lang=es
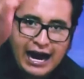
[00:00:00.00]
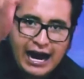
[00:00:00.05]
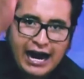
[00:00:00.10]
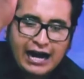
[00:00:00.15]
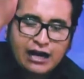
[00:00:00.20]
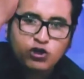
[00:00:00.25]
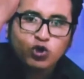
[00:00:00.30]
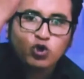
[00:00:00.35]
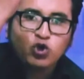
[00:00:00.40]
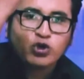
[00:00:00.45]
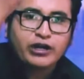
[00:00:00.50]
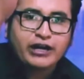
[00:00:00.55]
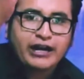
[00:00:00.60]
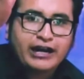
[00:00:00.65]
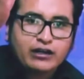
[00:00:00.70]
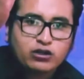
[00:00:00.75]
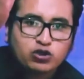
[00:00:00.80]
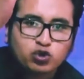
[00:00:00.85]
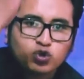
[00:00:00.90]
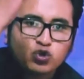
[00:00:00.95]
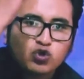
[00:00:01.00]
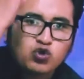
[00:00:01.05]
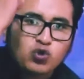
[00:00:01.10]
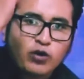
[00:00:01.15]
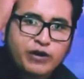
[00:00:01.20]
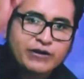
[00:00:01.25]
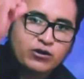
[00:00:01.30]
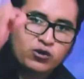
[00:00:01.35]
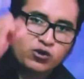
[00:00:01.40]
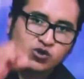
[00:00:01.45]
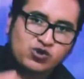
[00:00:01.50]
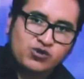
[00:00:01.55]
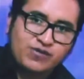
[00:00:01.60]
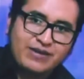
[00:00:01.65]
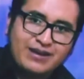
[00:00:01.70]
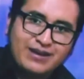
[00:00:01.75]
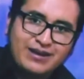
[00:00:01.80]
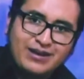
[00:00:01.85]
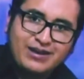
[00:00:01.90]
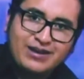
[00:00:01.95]
a lograr tus sueños
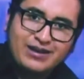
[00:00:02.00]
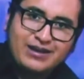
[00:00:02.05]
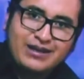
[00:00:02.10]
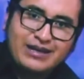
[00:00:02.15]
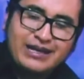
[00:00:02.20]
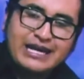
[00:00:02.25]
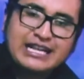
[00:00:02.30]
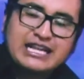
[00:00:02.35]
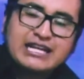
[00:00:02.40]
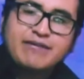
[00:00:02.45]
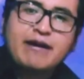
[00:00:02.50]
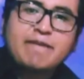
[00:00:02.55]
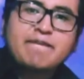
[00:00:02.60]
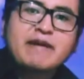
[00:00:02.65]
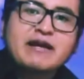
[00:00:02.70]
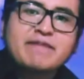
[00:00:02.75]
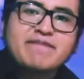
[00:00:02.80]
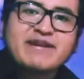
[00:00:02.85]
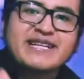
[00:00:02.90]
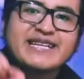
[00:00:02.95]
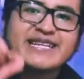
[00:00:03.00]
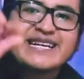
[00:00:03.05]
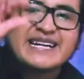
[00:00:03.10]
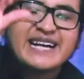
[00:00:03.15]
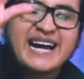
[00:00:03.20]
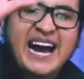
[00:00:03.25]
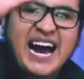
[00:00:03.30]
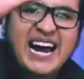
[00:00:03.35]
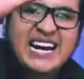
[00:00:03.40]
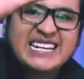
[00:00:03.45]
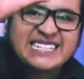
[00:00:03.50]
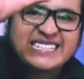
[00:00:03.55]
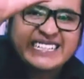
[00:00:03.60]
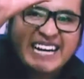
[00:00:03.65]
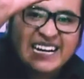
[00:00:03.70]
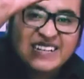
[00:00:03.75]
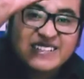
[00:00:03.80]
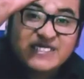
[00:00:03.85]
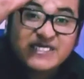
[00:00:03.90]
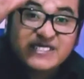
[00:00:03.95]
que te va a permitir
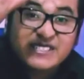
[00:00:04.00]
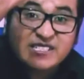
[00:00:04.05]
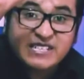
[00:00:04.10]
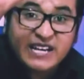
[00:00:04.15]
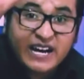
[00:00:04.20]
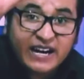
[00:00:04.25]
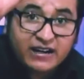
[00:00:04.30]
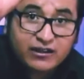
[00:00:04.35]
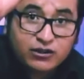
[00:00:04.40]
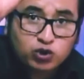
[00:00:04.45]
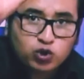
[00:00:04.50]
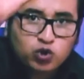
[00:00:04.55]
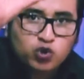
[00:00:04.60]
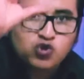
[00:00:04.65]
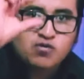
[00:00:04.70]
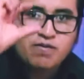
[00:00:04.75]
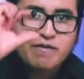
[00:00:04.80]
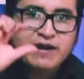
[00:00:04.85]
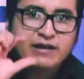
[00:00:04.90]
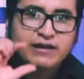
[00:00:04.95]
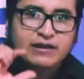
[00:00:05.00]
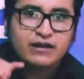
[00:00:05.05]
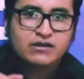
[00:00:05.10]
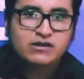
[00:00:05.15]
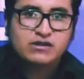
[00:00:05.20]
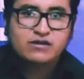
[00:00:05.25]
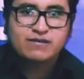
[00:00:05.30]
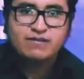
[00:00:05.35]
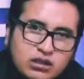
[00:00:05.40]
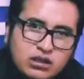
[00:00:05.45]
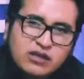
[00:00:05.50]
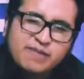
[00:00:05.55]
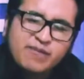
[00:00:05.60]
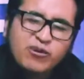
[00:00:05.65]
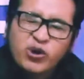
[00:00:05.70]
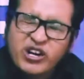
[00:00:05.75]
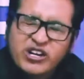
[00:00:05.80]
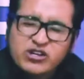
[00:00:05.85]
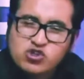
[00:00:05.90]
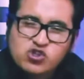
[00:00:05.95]
alcanzar tus metas. Y
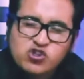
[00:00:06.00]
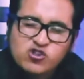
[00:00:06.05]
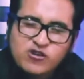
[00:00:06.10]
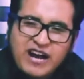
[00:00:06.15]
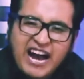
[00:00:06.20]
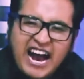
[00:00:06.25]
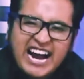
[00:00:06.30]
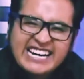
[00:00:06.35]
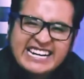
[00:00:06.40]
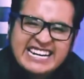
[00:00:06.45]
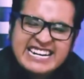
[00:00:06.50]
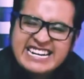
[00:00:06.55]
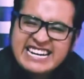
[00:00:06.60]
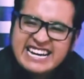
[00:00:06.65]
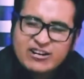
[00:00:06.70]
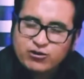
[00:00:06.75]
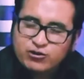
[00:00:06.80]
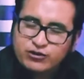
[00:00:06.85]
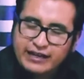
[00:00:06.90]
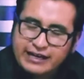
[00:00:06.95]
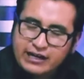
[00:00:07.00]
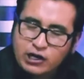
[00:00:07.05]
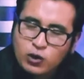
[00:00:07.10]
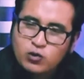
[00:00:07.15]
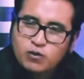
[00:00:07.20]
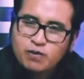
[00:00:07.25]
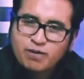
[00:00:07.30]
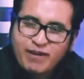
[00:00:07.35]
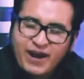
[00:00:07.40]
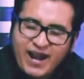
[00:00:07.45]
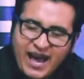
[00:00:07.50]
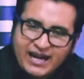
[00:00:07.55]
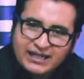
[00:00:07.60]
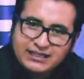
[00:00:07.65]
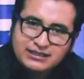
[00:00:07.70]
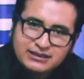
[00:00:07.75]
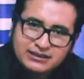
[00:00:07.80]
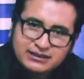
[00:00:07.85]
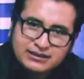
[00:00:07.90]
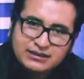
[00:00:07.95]
por eso, aquel que no tenga un plan,
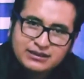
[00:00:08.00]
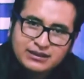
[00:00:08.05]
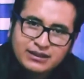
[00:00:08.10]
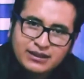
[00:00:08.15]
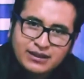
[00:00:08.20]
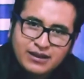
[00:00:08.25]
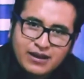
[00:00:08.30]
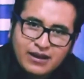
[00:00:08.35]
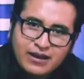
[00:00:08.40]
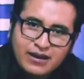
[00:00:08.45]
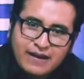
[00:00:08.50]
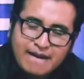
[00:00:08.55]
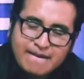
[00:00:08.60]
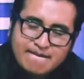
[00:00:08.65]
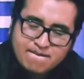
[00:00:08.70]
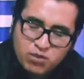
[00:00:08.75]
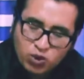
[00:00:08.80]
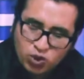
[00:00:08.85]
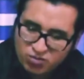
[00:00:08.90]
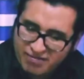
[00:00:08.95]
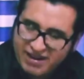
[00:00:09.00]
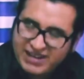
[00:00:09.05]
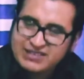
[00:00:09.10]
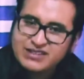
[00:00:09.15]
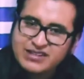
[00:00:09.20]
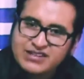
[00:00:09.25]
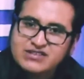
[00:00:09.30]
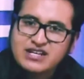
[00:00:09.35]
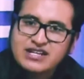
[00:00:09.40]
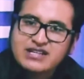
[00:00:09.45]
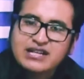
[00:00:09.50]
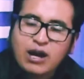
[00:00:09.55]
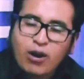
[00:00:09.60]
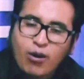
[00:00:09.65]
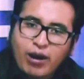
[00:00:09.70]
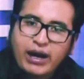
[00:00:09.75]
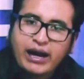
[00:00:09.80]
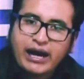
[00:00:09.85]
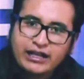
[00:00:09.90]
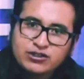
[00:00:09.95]
por más que esté
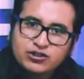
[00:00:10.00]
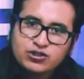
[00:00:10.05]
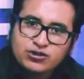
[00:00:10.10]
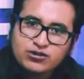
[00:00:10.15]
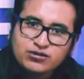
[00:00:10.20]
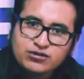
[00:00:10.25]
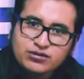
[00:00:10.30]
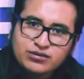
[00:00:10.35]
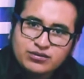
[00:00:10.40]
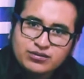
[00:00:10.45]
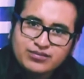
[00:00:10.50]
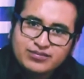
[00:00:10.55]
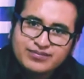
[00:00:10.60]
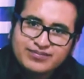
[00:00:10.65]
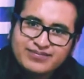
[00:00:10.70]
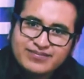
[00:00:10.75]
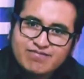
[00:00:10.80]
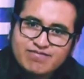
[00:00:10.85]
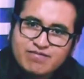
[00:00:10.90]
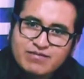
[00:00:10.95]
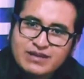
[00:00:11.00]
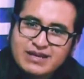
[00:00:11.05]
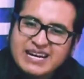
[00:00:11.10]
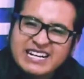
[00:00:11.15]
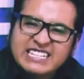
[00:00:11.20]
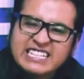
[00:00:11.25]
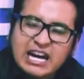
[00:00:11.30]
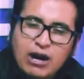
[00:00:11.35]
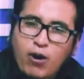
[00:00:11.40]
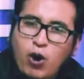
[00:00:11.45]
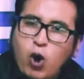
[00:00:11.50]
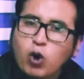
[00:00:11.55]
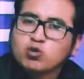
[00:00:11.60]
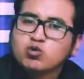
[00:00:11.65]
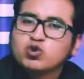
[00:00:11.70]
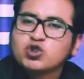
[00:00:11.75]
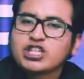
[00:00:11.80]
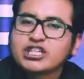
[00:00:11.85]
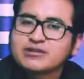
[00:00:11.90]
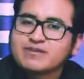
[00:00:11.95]
trabajando, el trabajo
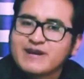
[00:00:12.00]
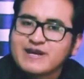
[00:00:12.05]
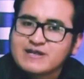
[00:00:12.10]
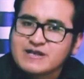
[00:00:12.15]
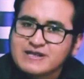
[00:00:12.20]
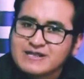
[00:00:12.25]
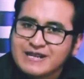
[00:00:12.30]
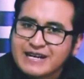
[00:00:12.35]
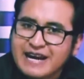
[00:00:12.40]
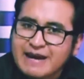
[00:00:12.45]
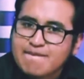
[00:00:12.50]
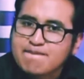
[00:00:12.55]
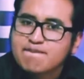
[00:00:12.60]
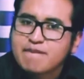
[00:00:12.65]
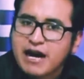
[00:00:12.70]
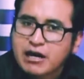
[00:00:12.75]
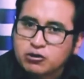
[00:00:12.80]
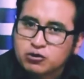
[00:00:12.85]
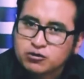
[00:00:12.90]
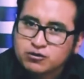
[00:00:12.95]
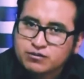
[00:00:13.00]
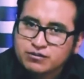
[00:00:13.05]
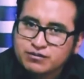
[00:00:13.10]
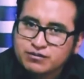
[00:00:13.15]
muchas veces será en vano.